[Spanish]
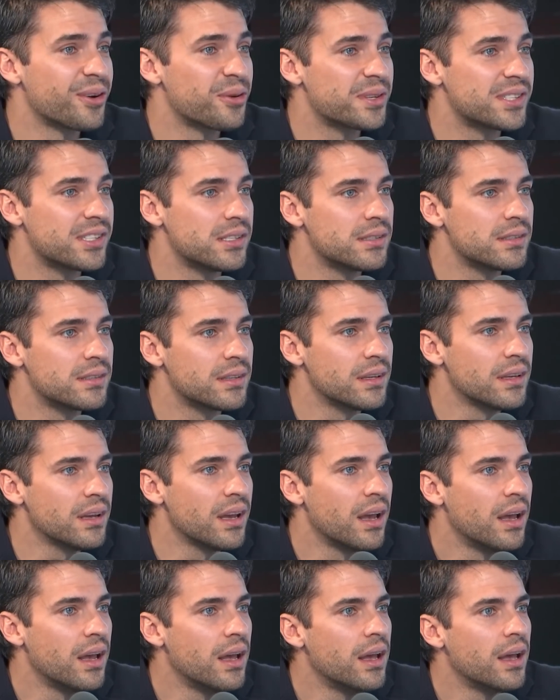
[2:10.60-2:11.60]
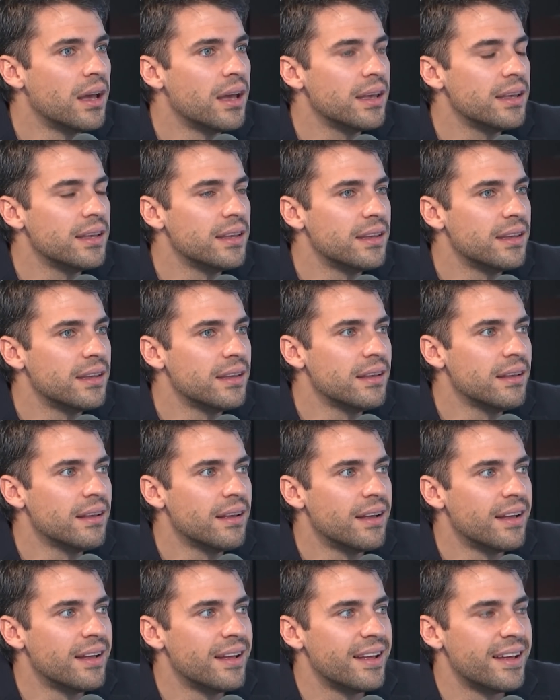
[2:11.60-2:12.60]
no existe y
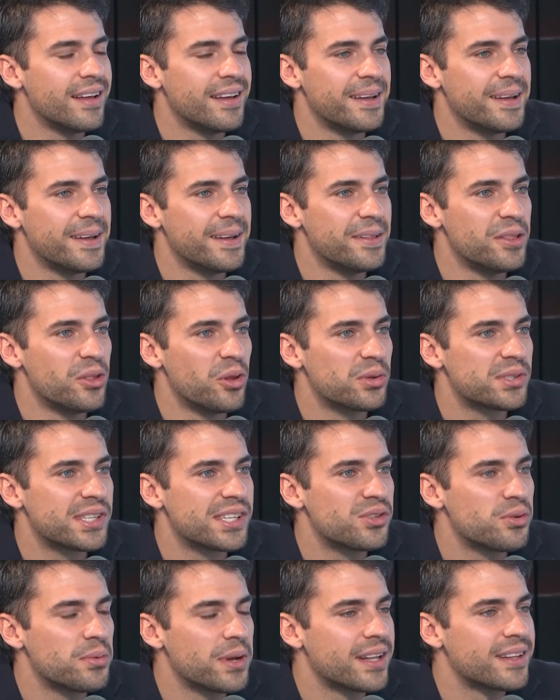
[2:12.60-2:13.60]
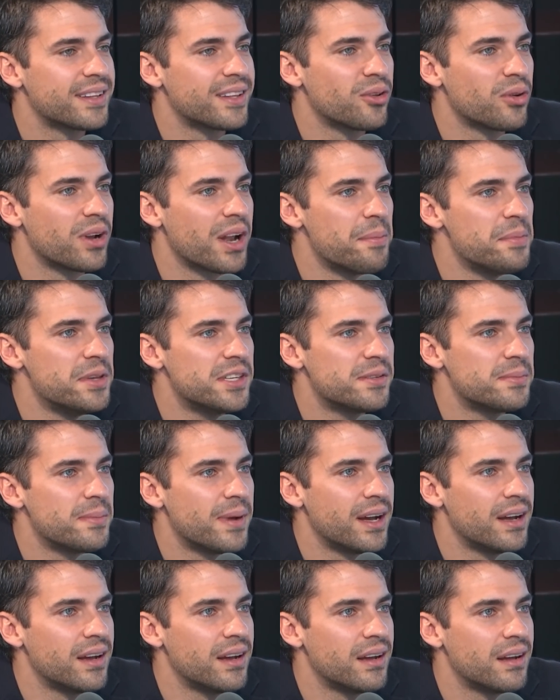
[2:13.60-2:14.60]
eh, no sé si hubiera tenido la
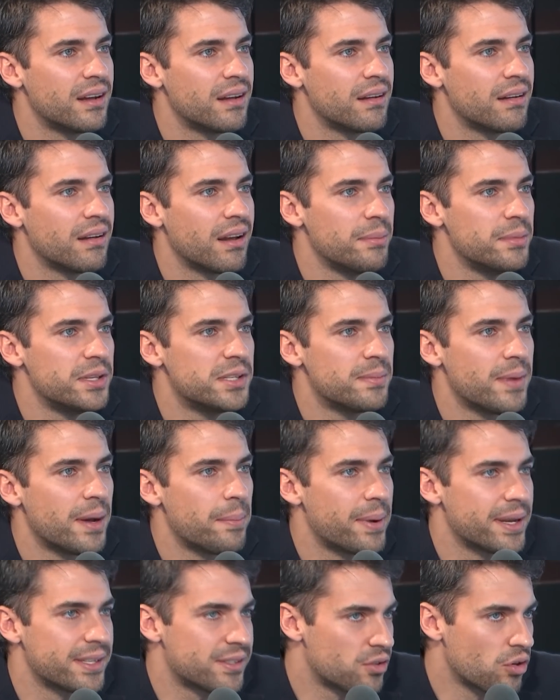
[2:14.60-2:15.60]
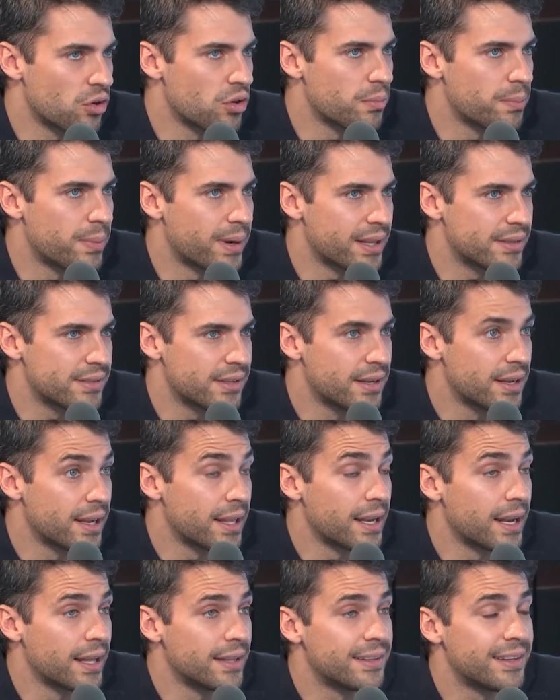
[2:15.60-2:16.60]
misma la misma pasión para seguir
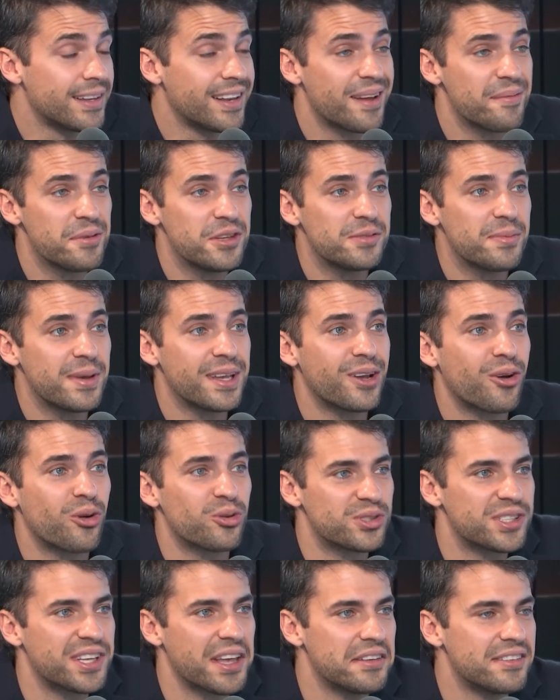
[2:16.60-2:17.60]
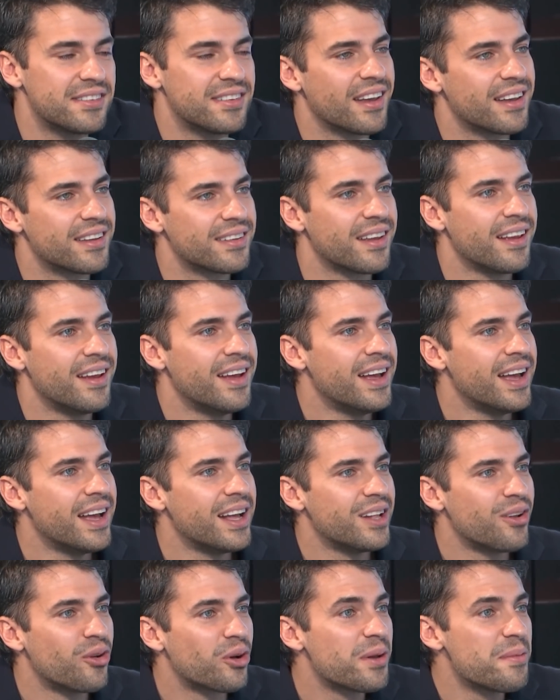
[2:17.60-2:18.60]
adelante y la misma inconsciencia.
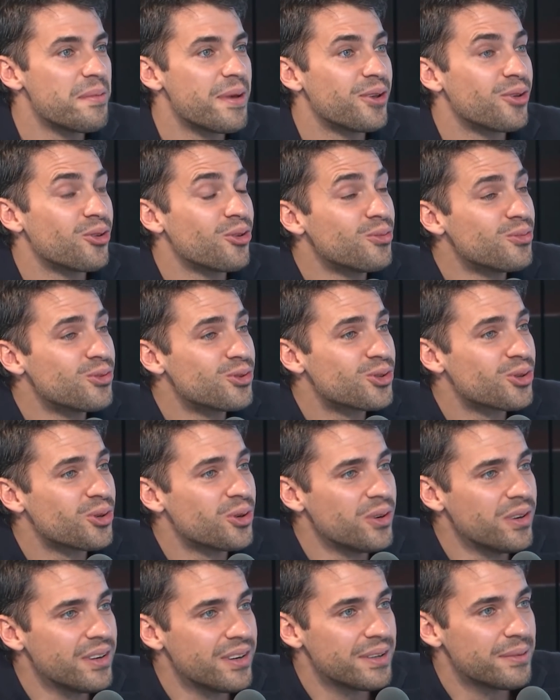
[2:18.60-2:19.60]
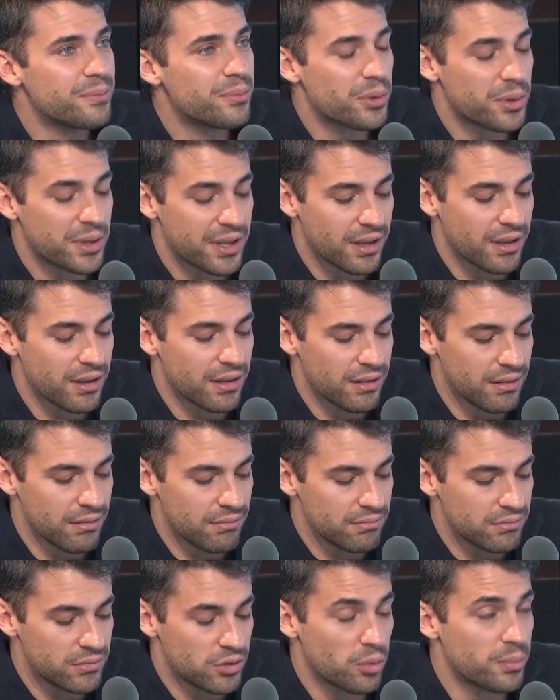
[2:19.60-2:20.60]
Lo que me ayudó mucho porque
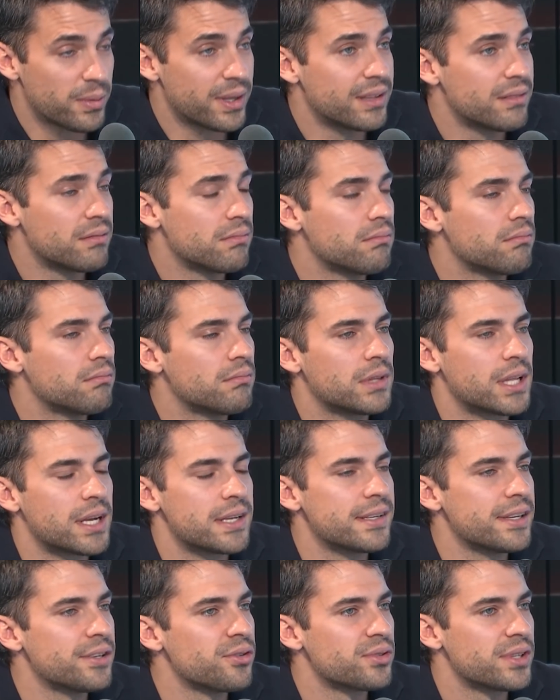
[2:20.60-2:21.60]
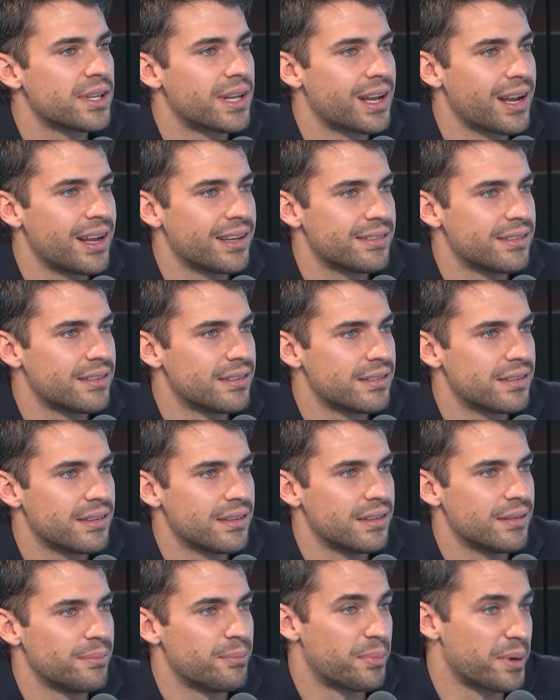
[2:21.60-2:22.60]
tomé tres años de clases
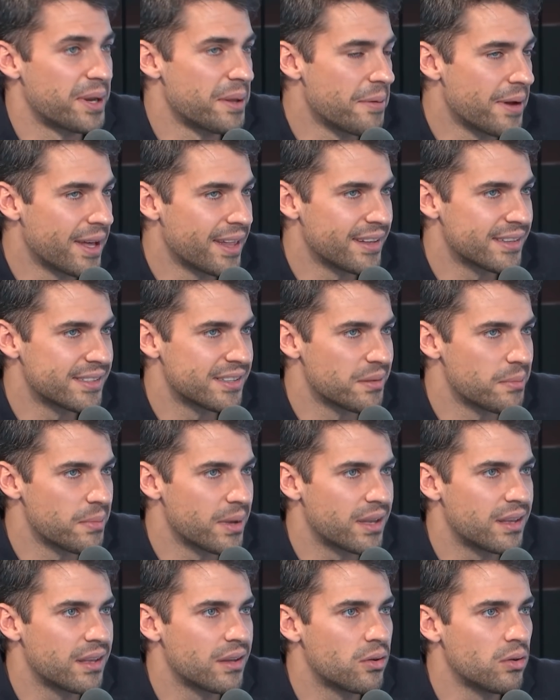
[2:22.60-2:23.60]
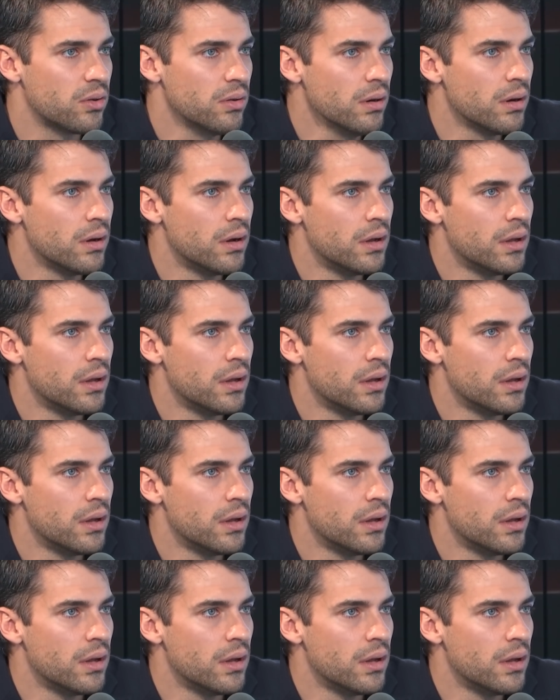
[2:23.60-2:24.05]
privadas en México